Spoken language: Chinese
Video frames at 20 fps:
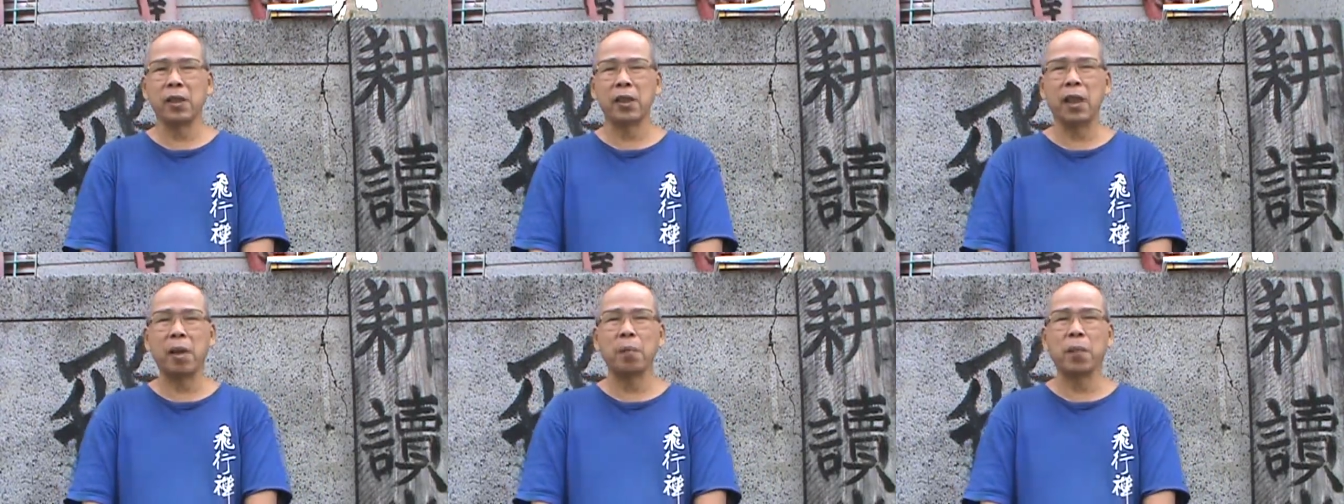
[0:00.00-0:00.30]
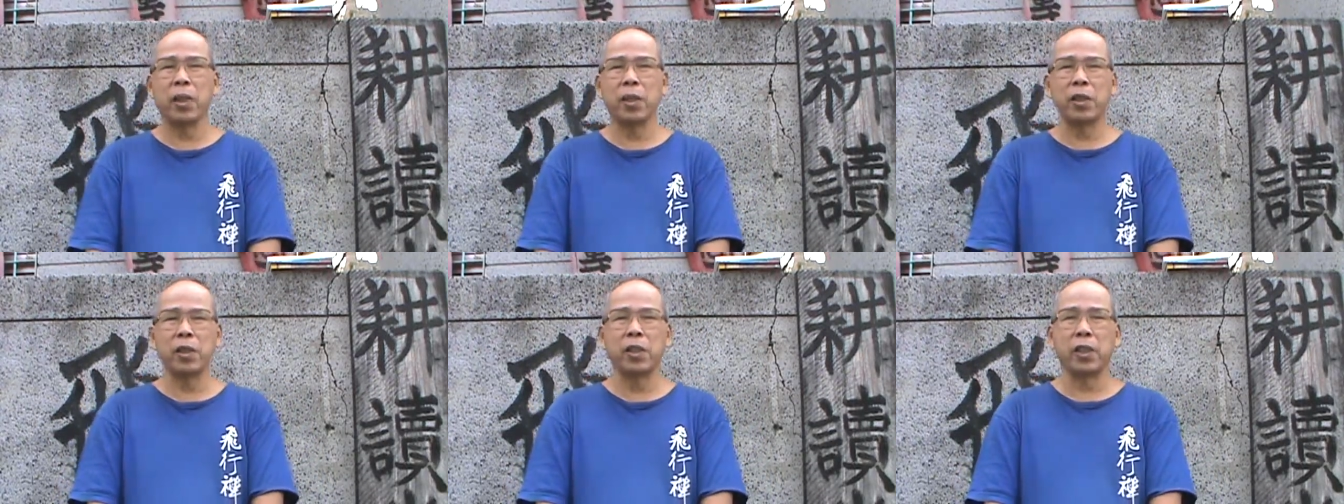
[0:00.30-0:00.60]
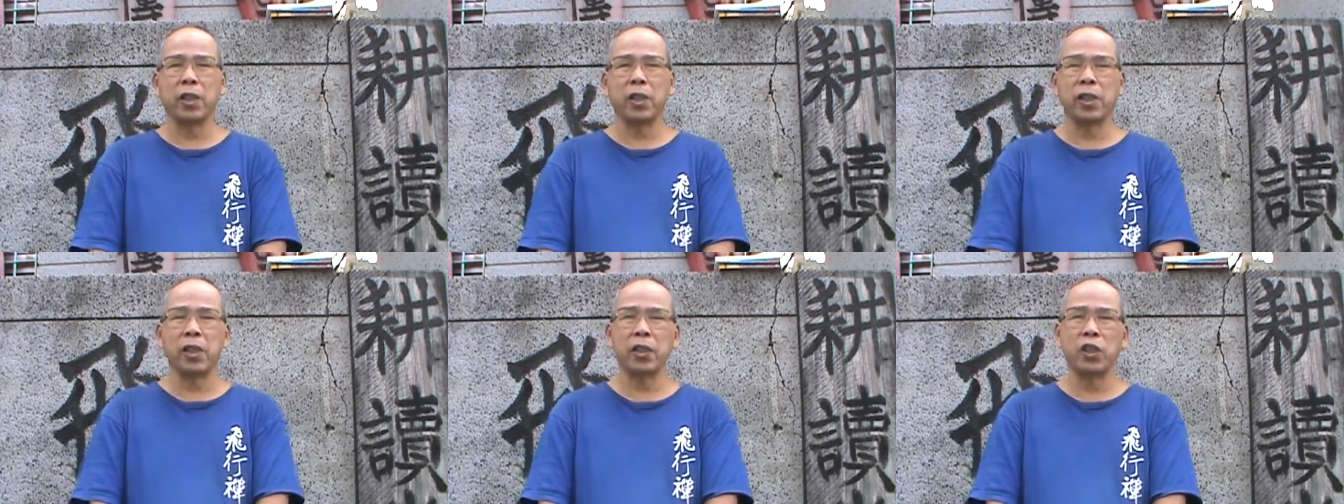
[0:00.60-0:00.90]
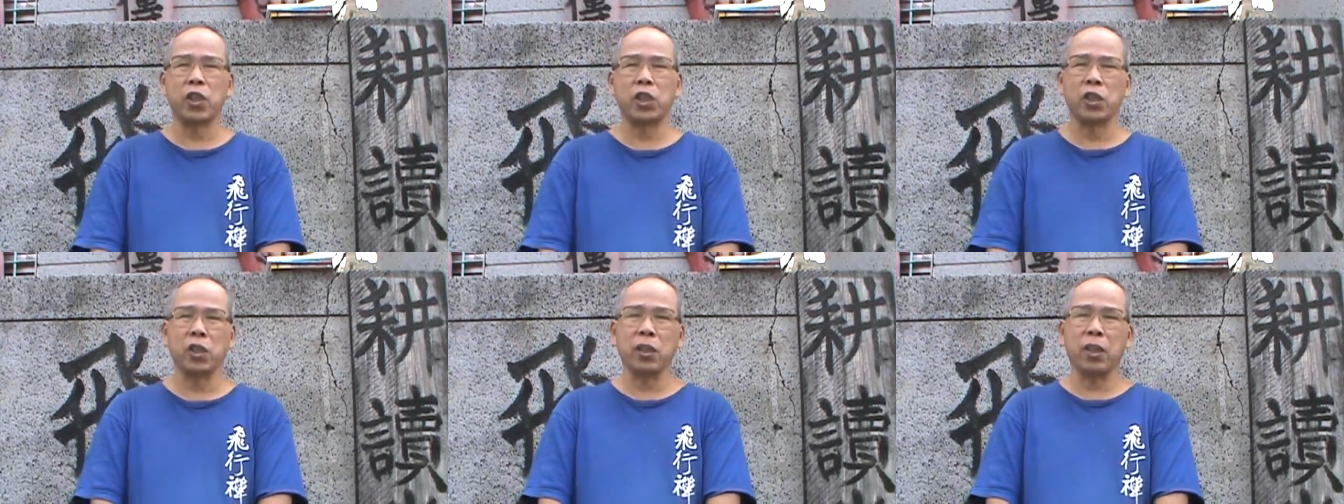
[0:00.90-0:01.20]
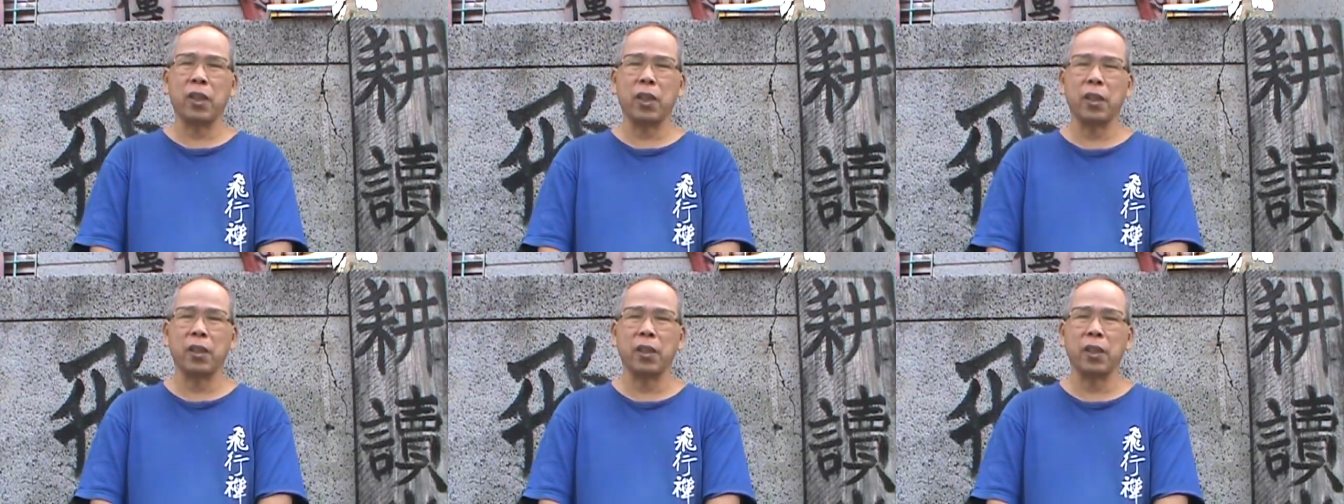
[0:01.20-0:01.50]
三毛写的词
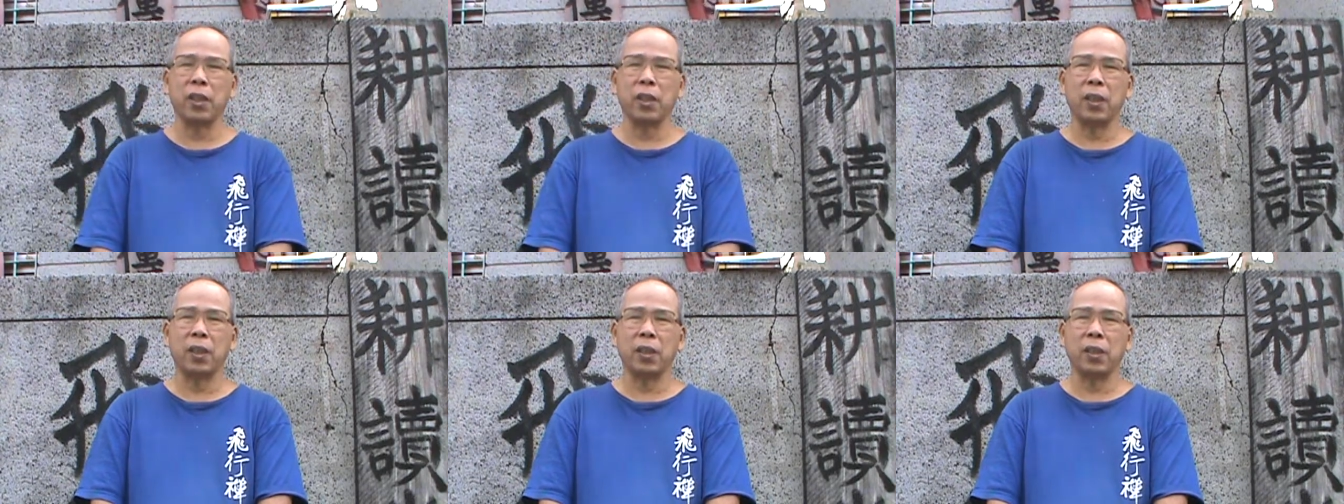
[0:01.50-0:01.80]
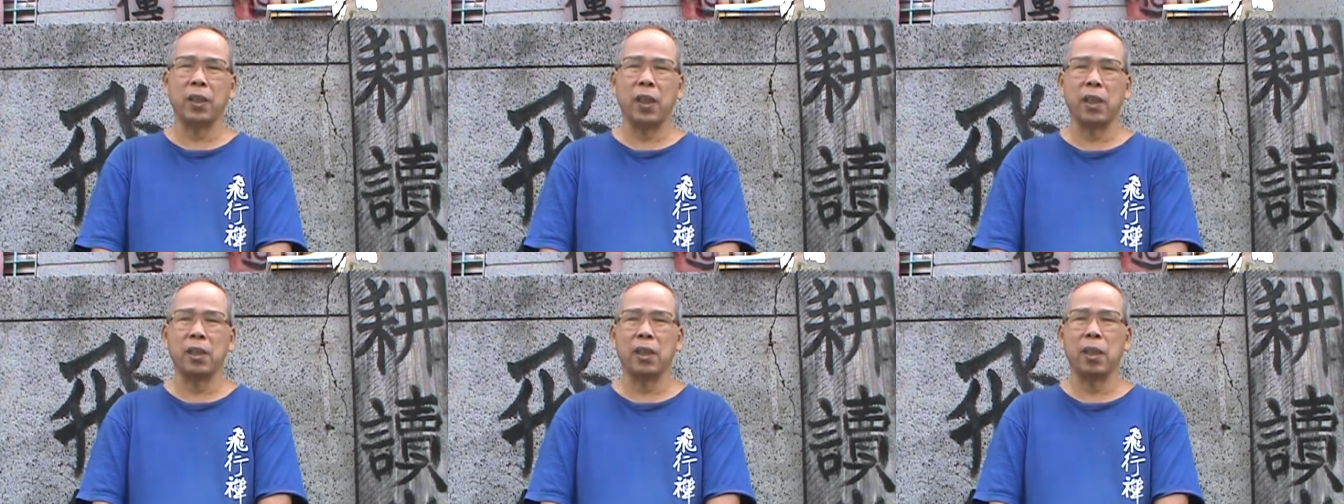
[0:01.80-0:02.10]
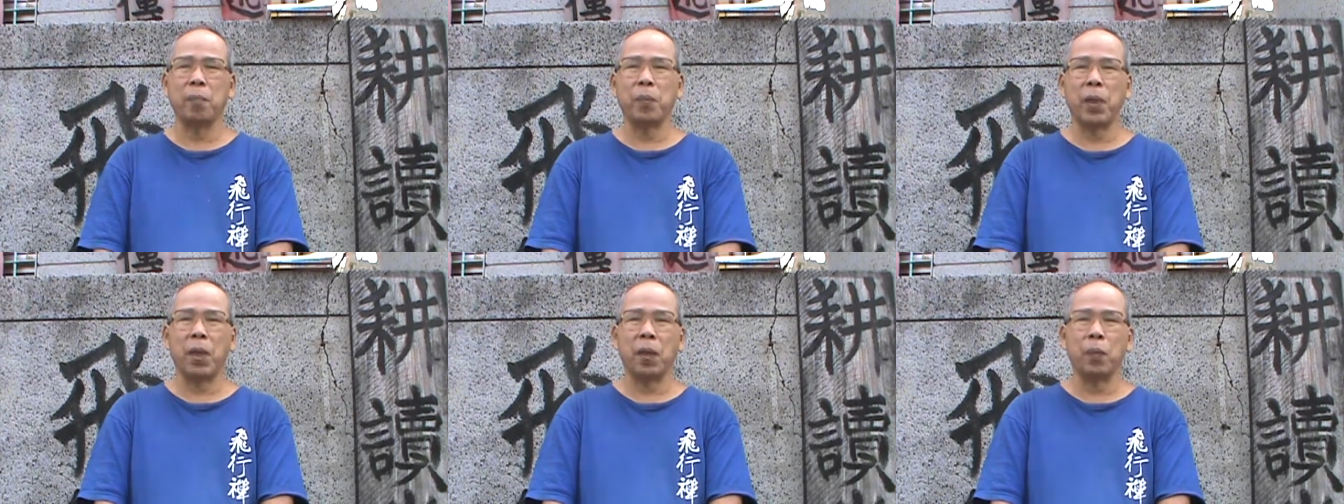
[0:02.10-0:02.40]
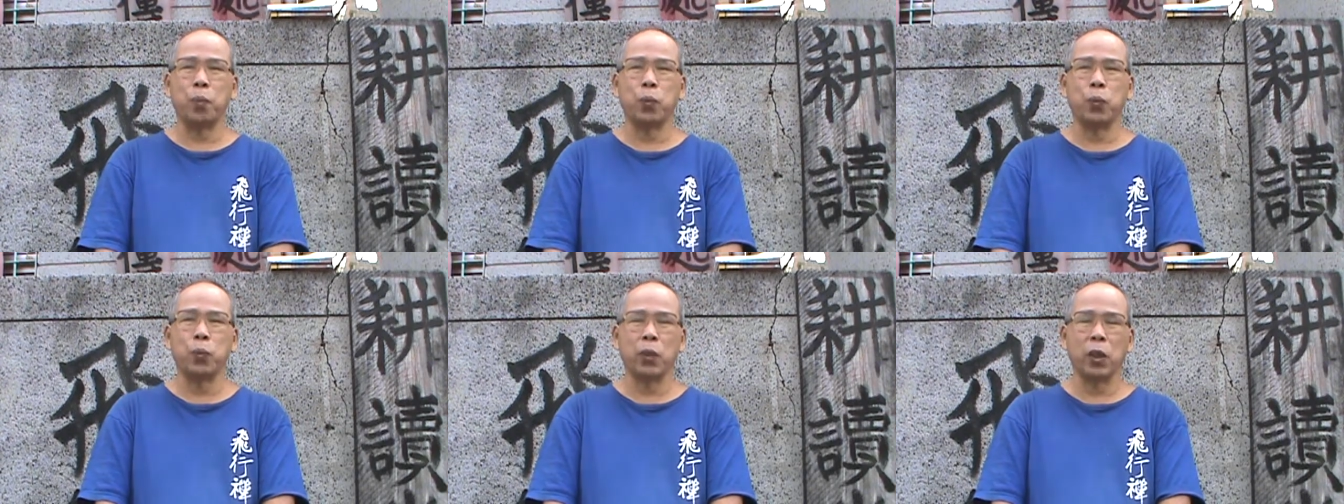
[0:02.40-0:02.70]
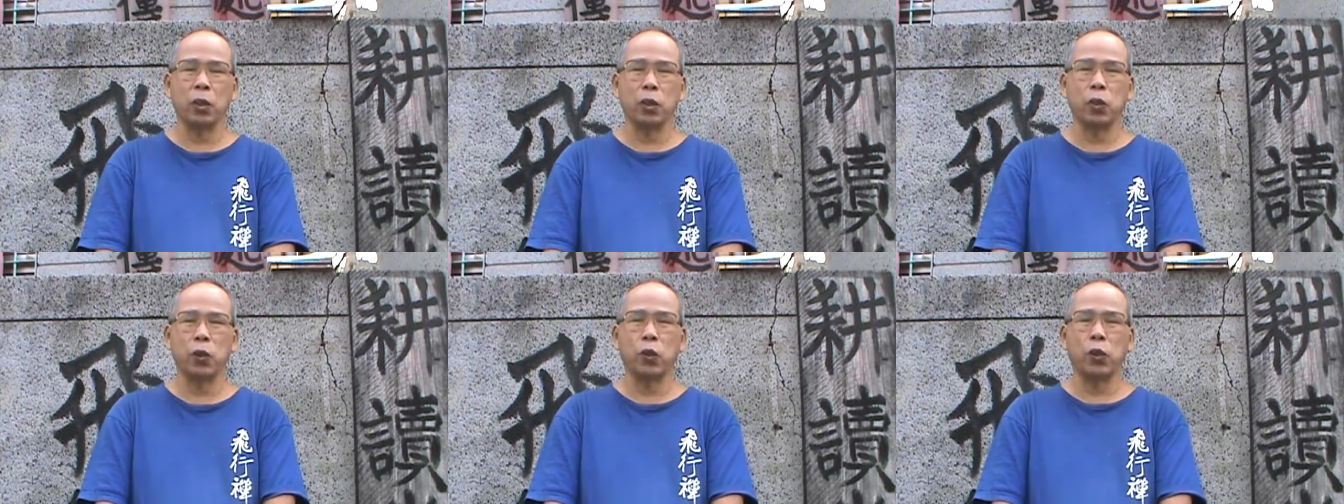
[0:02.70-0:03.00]
哈，那个李泰祥帮他谱
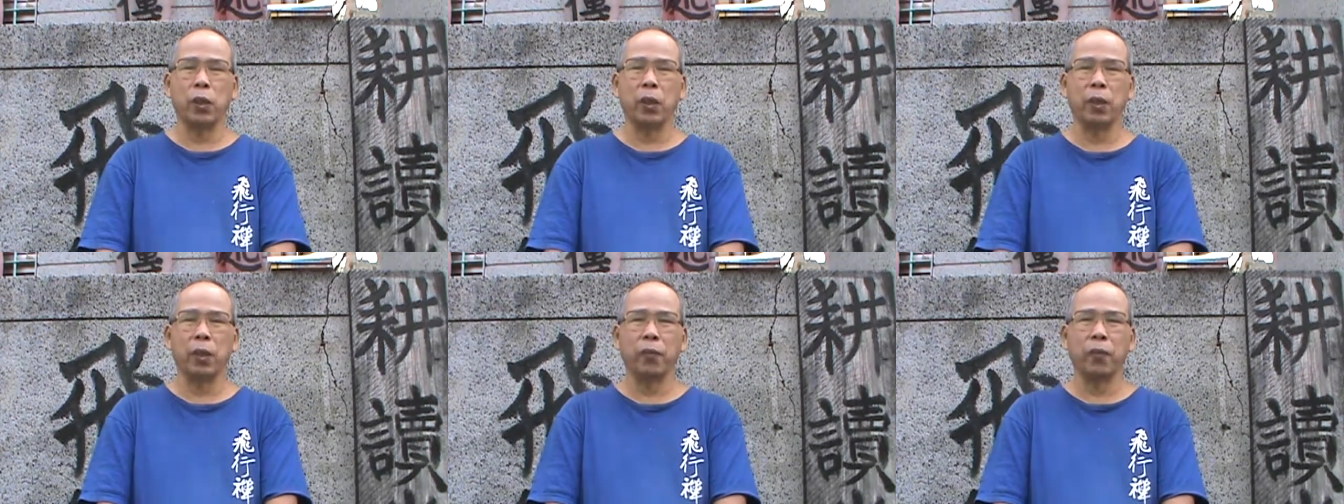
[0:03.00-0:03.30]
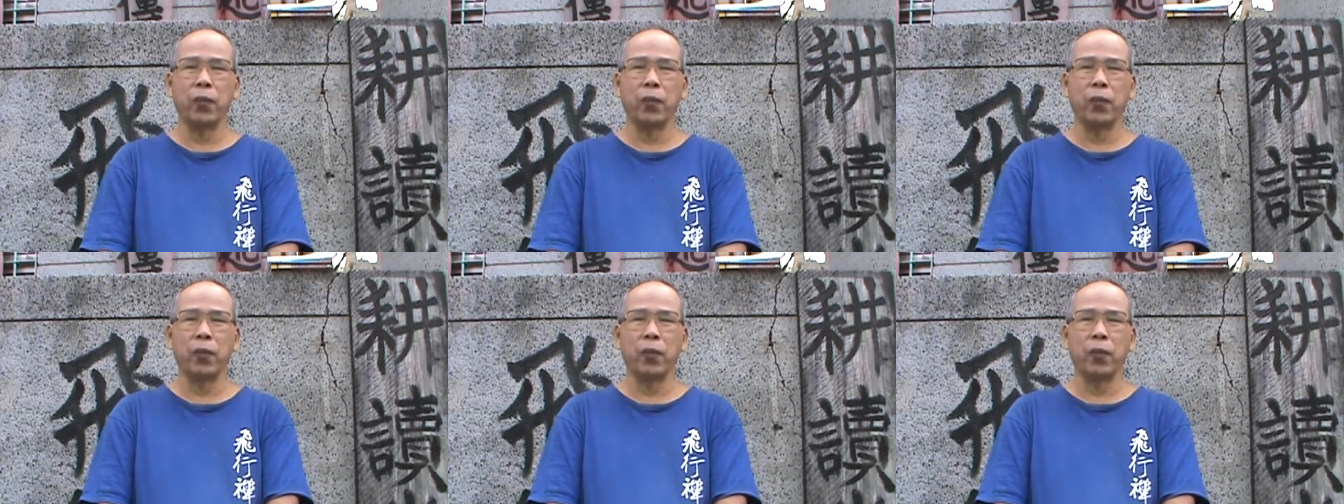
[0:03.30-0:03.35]
的曲啊，